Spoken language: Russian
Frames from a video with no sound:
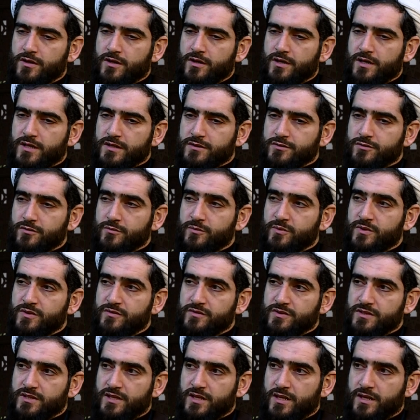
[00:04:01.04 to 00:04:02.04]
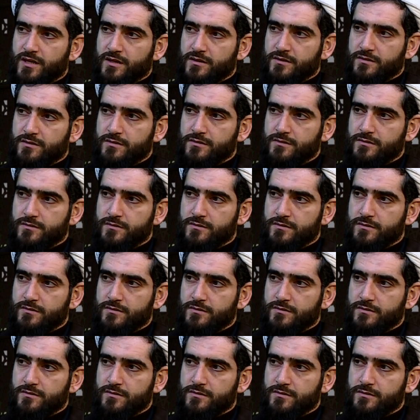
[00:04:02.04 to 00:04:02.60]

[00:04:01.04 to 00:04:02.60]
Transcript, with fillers: особый взгляд.